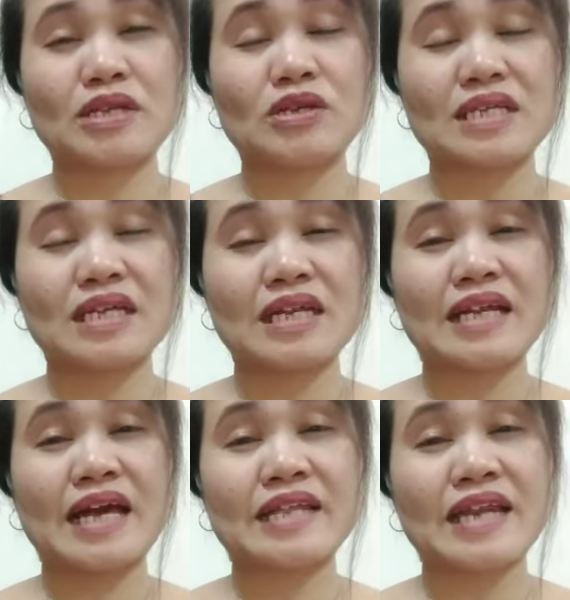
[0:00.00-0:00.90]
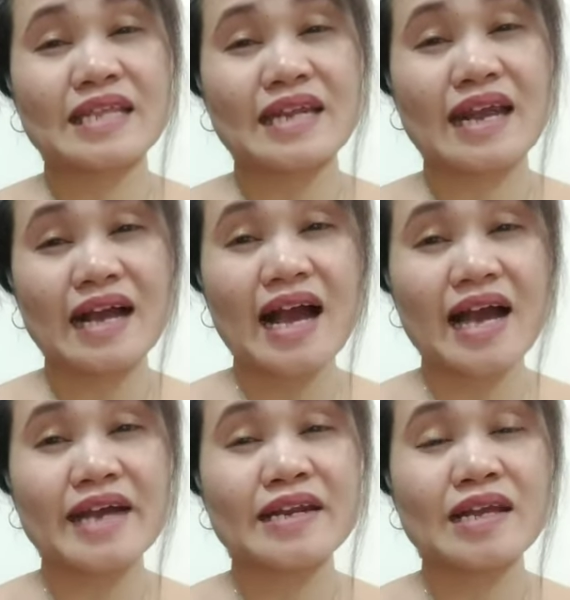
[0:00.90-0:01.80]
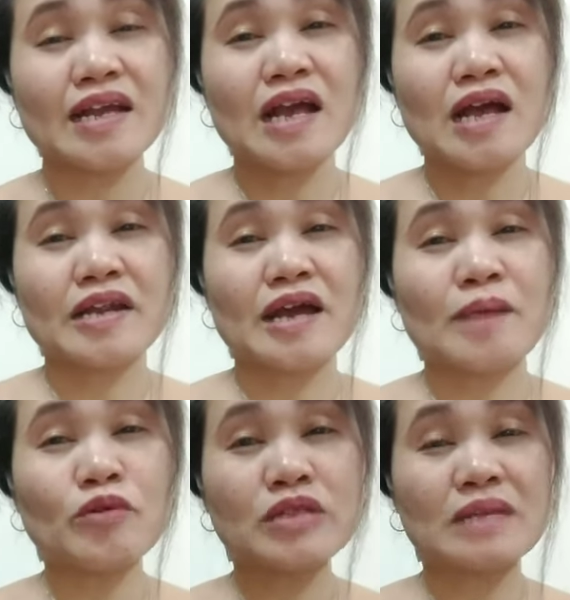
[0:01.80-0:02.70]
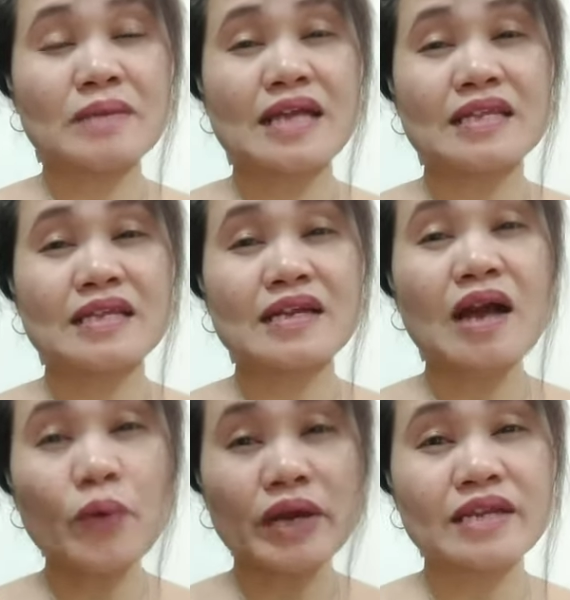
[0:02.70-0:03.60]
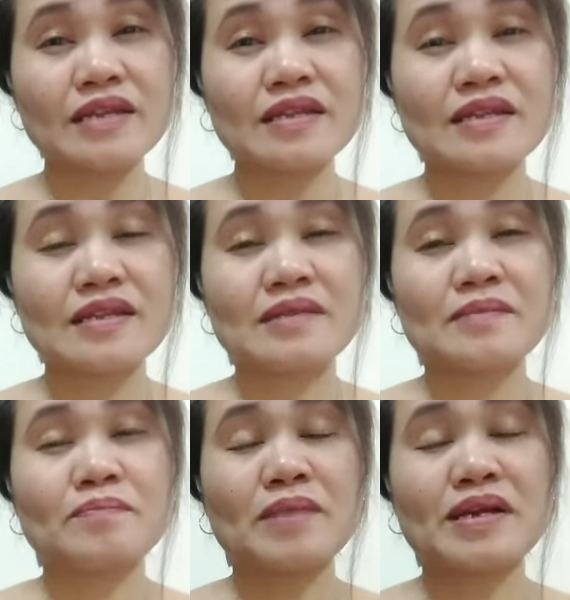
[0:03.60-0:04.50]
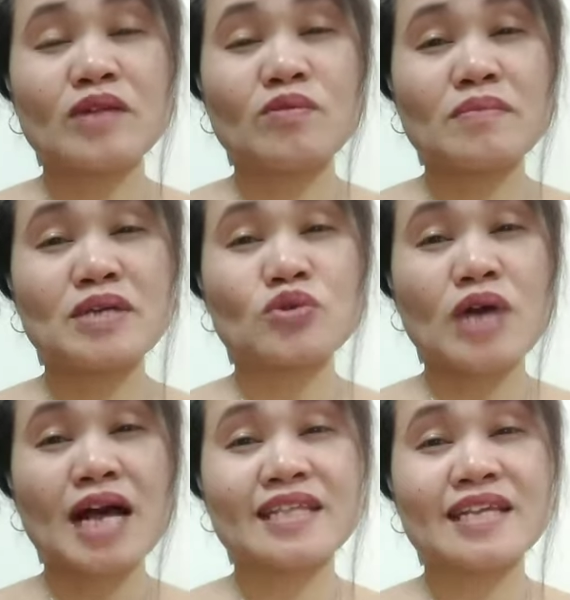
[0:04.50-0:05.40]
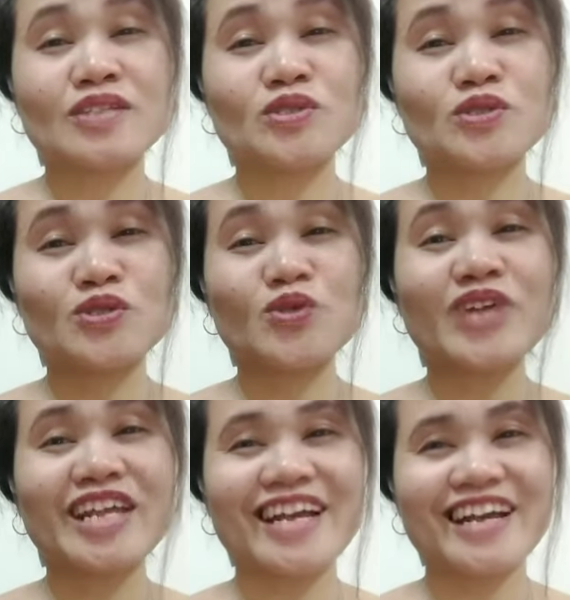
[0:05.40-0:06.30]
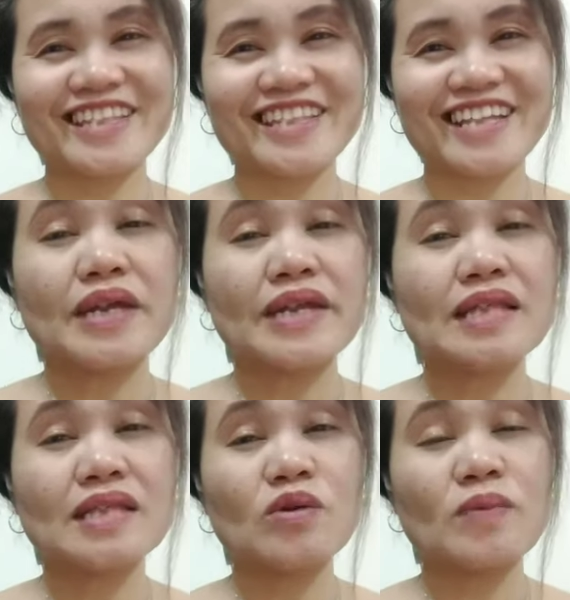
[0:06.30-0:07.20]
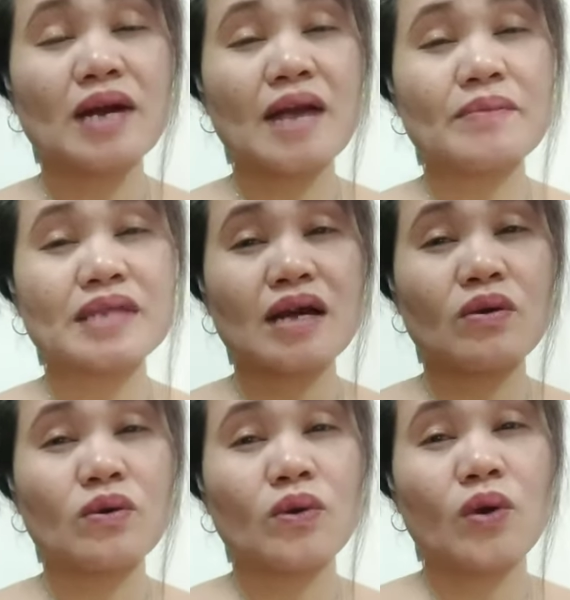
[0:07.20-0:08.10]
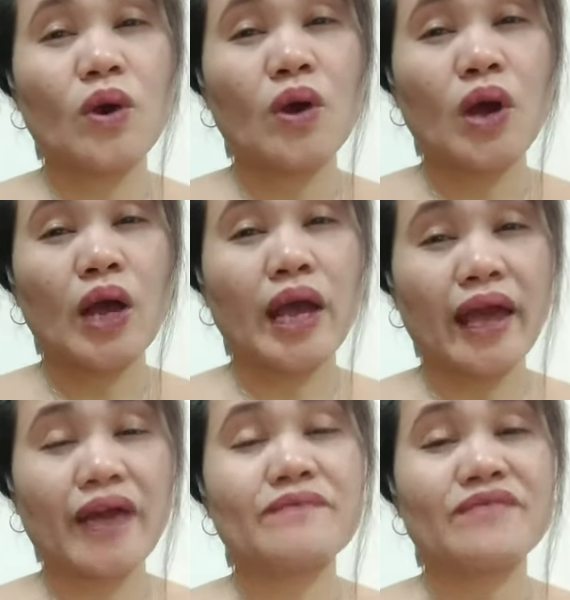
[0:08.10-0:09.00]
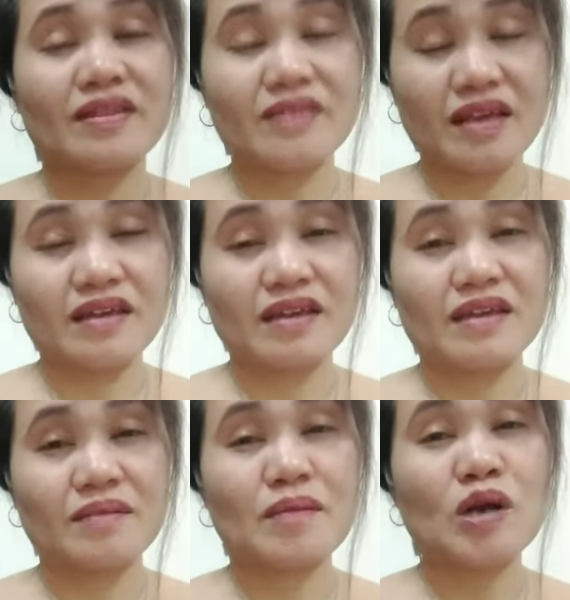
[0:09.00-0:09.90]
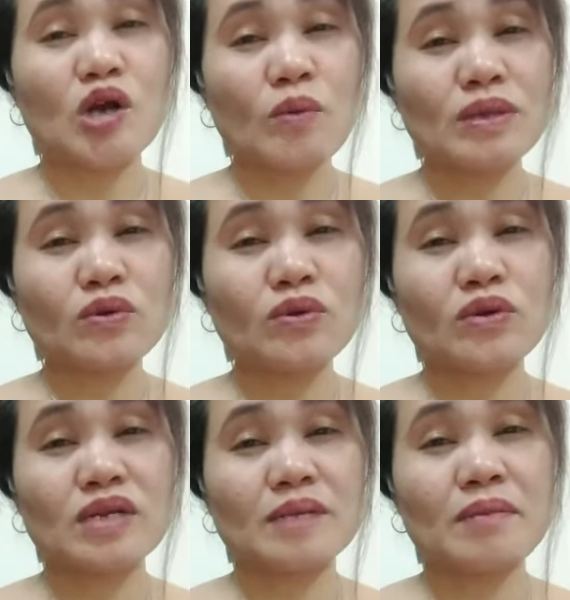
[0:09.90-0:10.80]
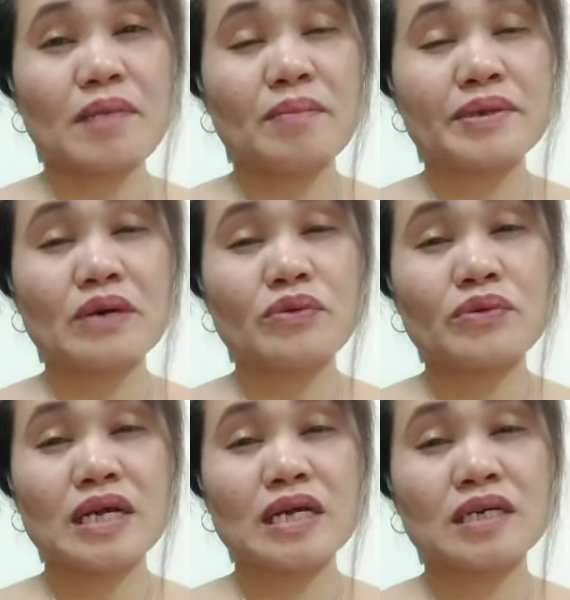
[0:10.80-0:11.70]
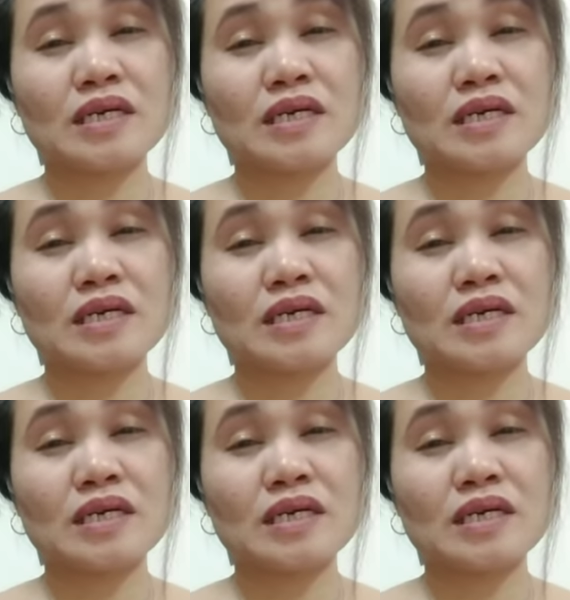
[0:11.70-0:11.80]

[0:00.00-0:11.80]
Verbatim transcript: tayo sa sarili na hindi natin alagaan, na pwede naman natin gawin para lumbas yung ating tunay na ganda. Dati, gumagamit ako everyday. Bago ako matulog, nagbababad ako ng